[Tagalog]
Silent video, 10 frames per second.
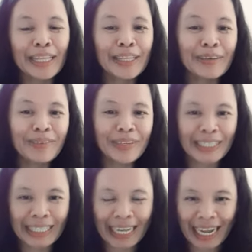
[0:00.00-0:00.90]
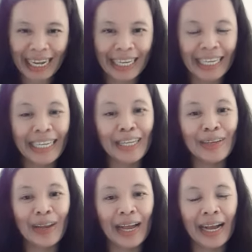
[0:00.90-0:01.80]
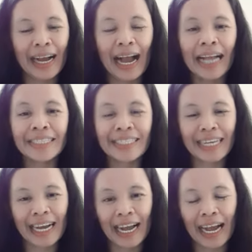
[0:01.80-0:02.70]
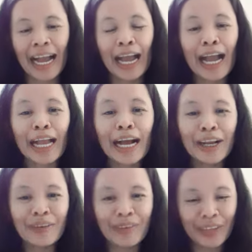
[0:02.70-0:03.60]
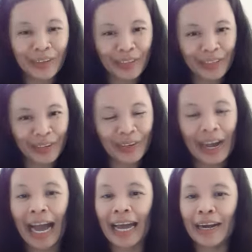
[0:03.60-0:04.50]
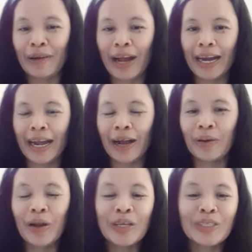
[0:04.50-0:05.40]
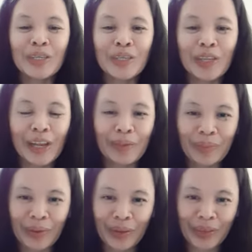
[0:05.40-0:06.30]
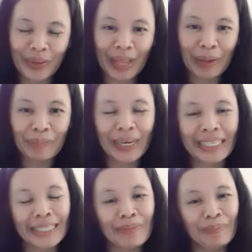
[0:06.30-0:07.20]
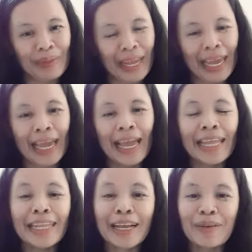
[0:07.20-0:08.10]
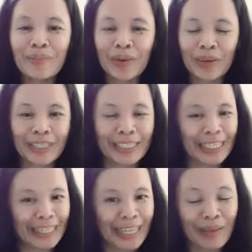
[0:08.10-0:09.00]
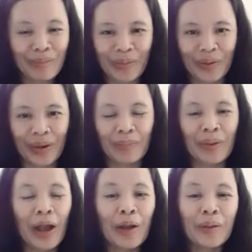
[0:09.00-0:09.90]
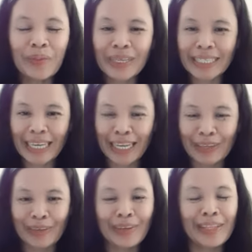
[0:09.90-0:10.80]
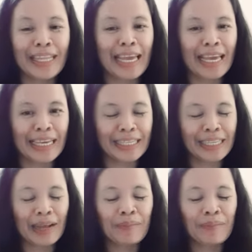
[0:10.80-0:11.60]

tapos kakainin nyo lang at syaka gagawin nyo ito araw-araw. So yun lang po yung napakasimple na gamot sa tapeworm upang sa ganoon is